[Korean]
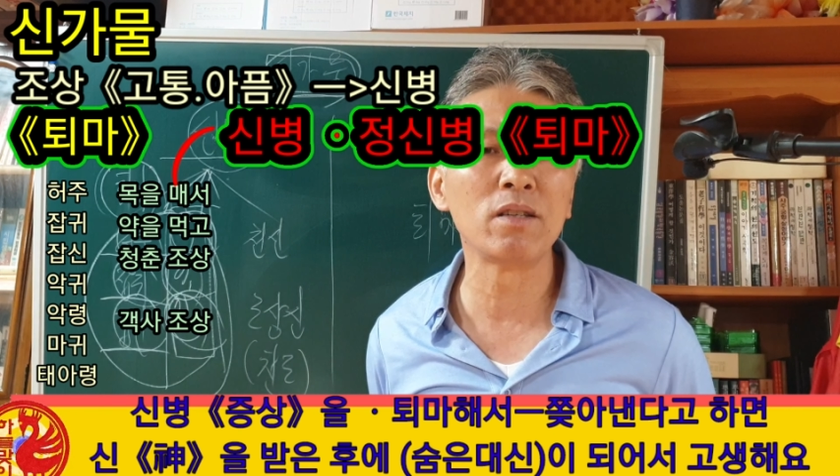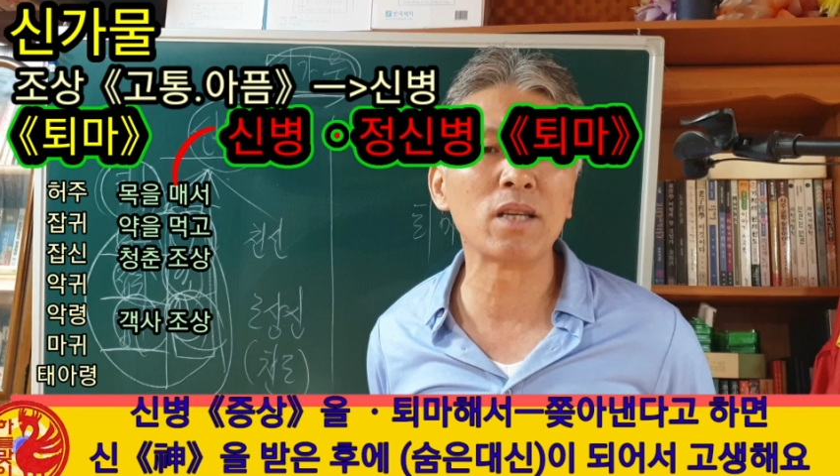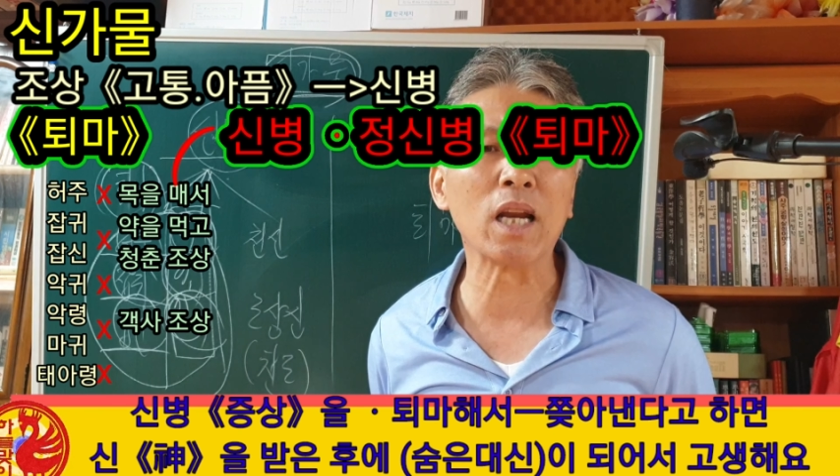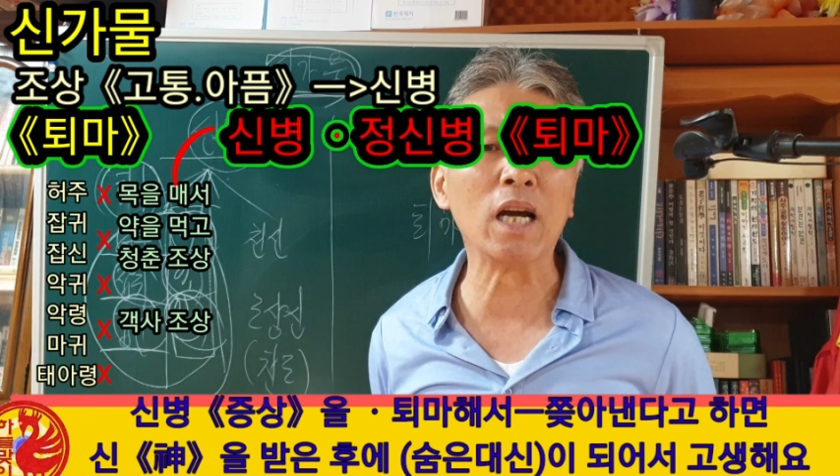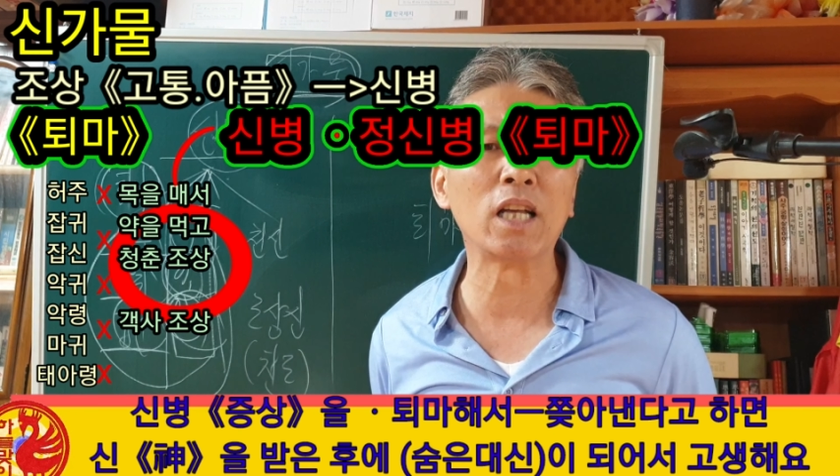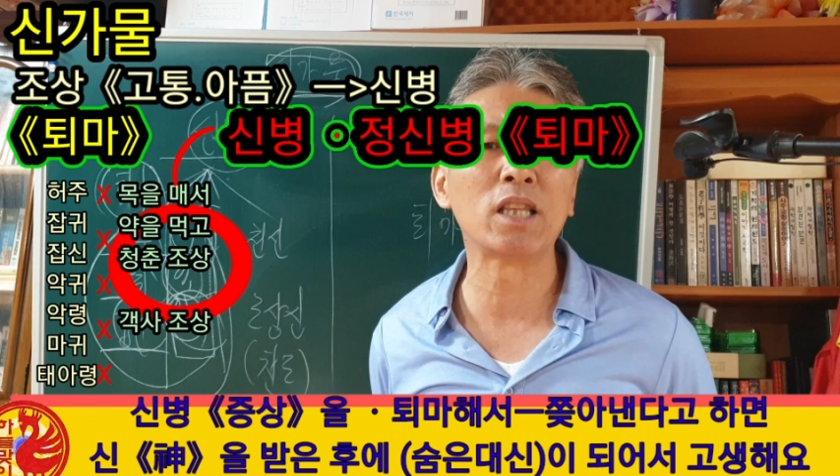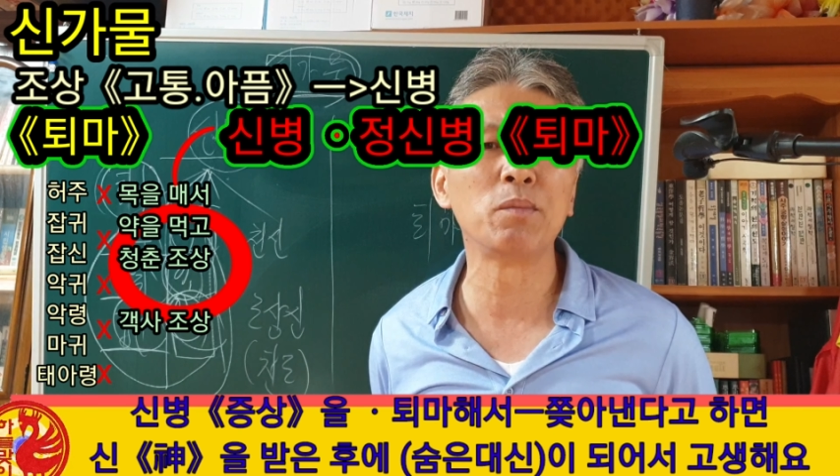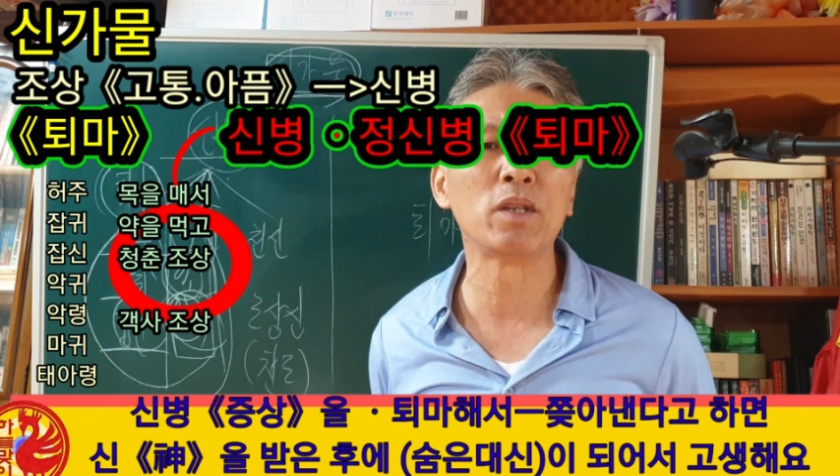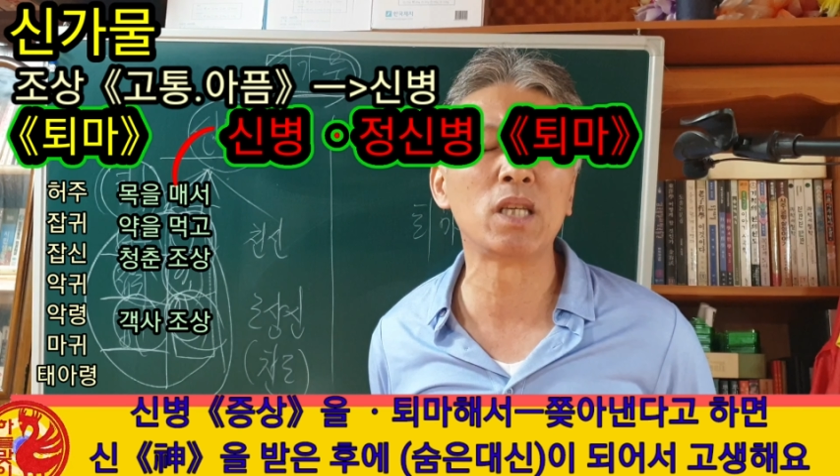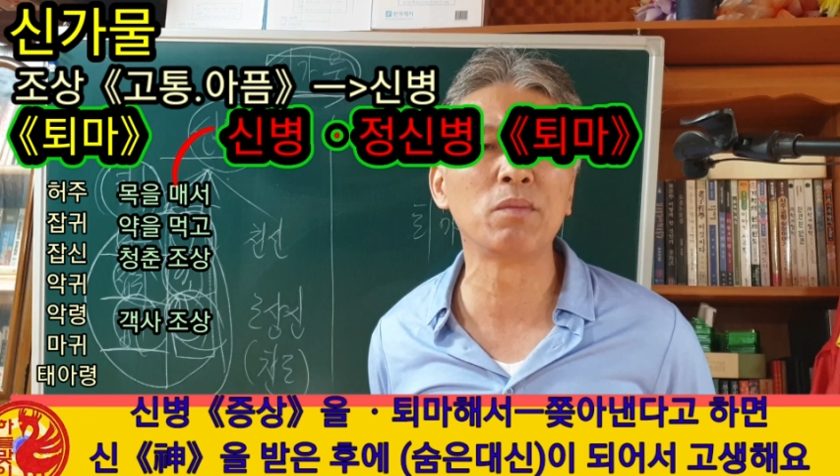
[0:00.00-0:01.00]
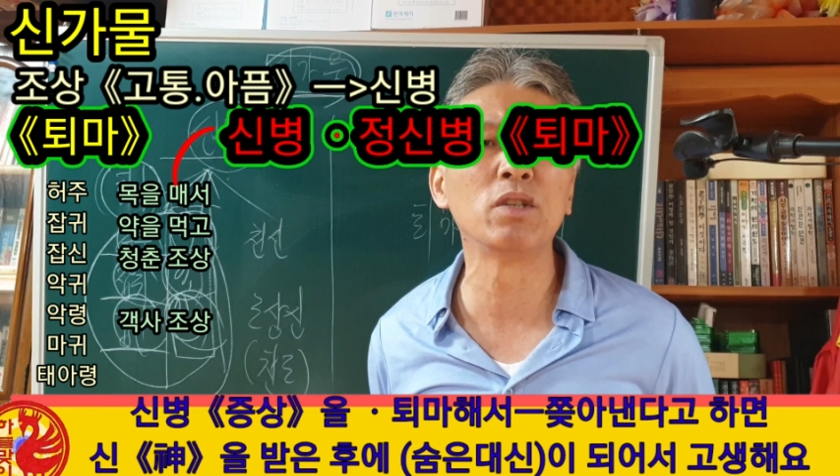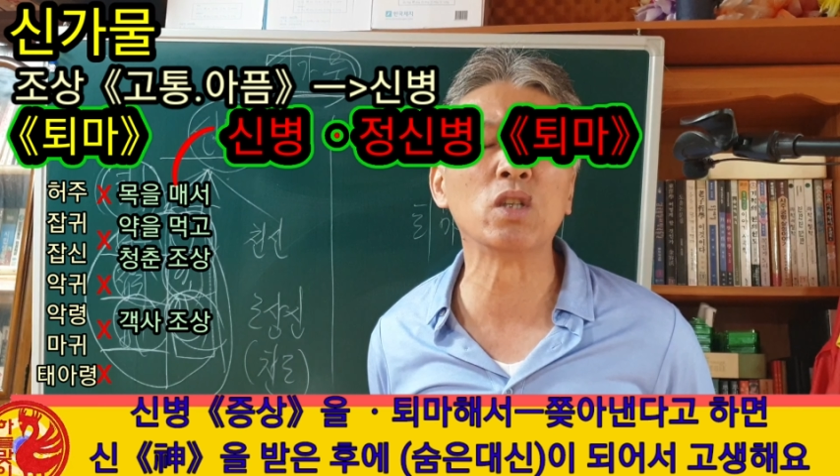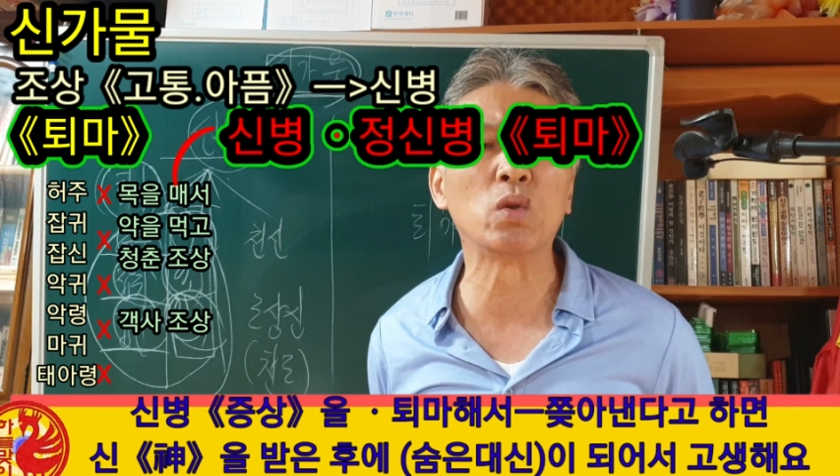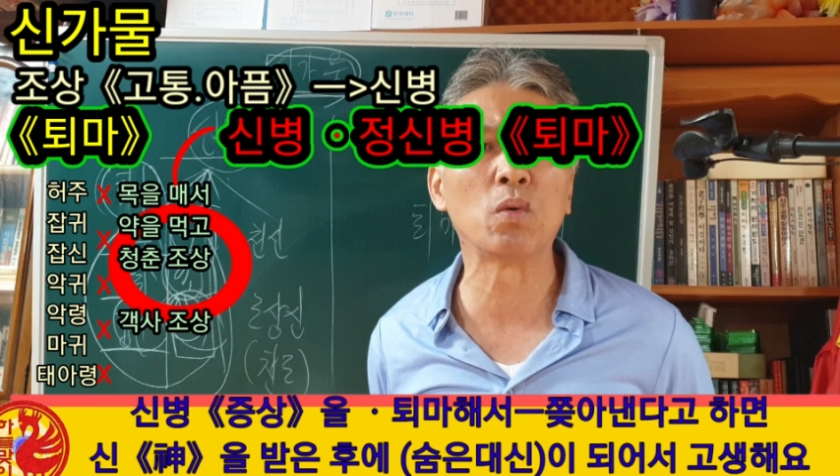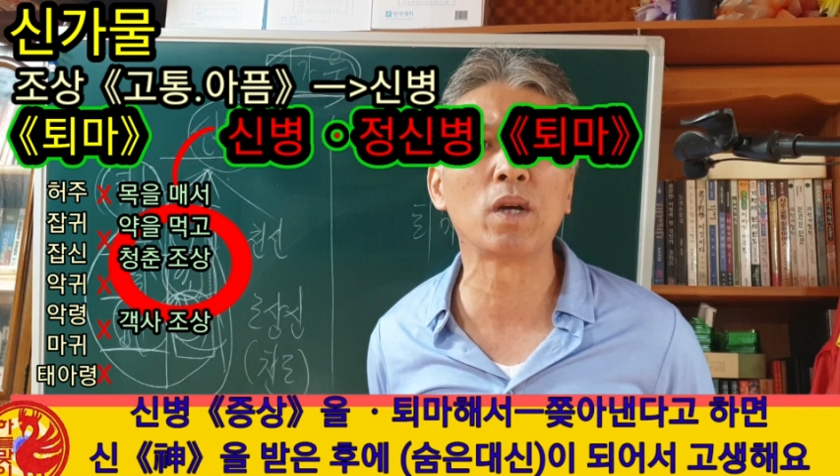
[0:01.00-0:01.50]
사람 같으면 기분이
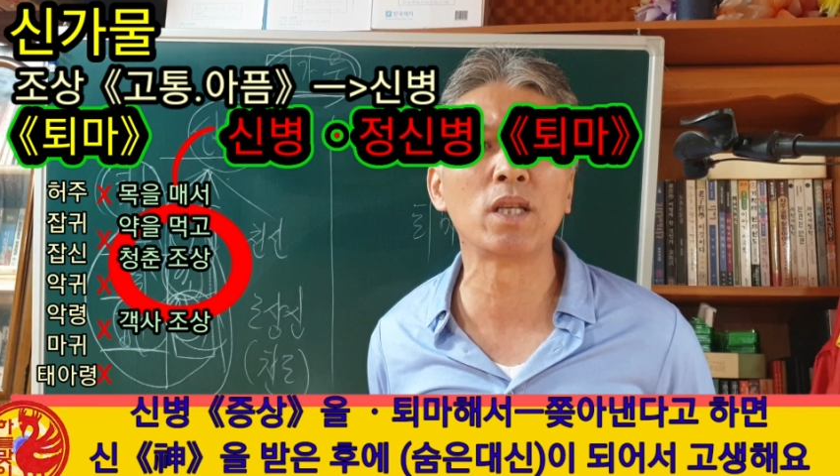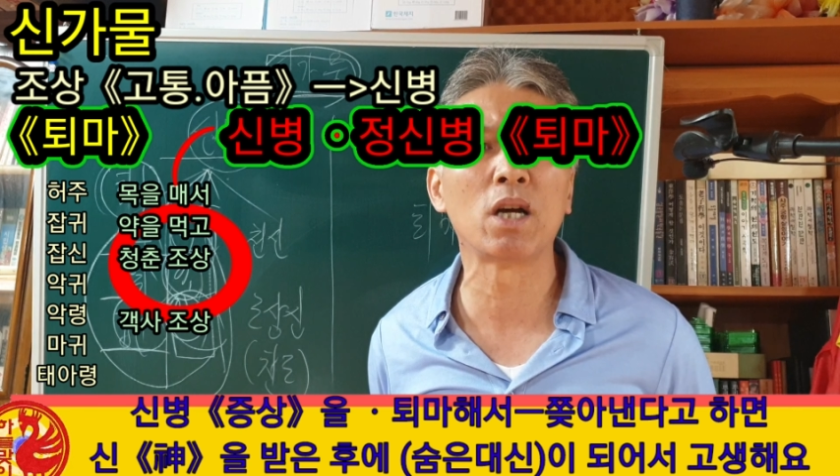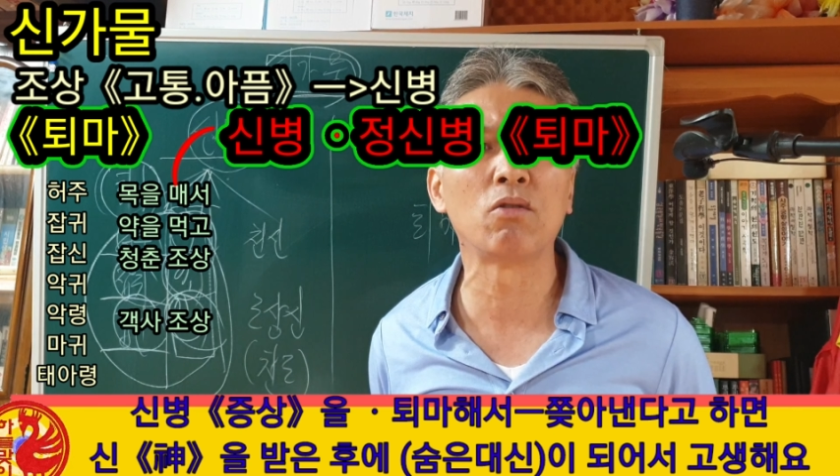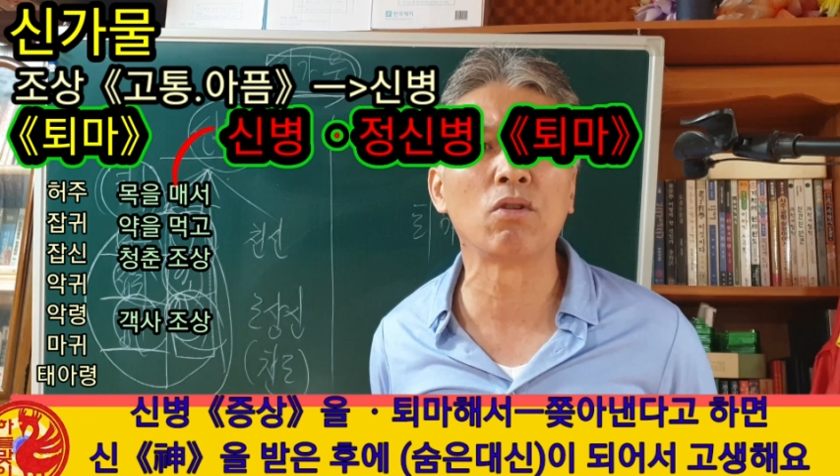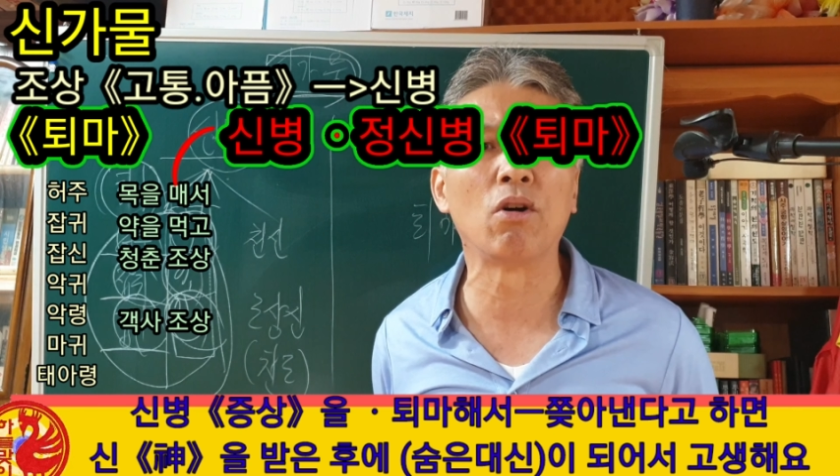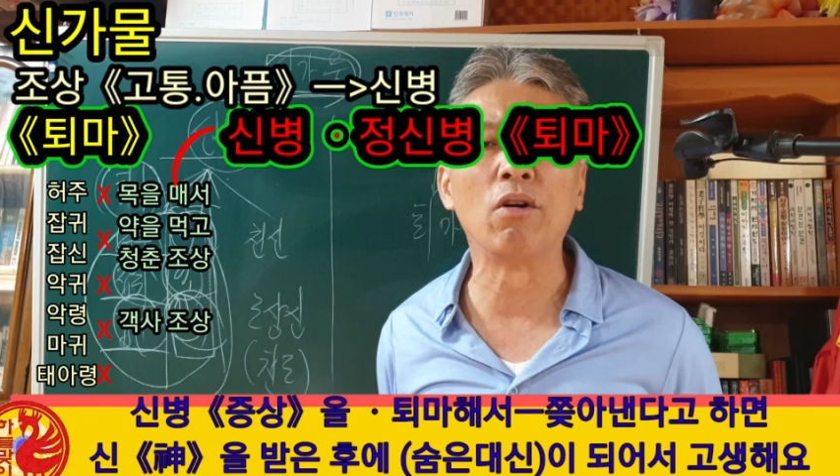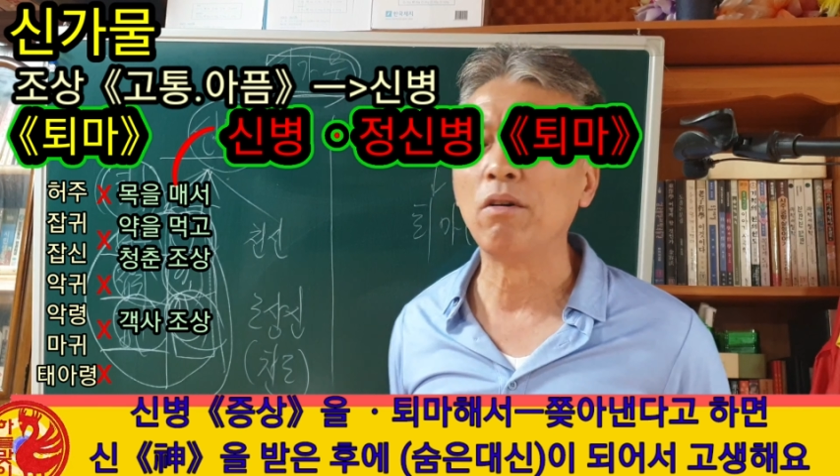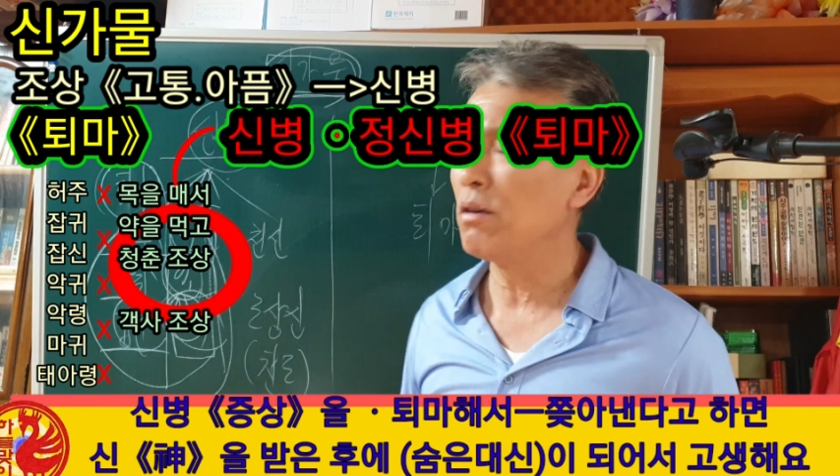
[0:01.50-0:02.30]
좋겠냐고요.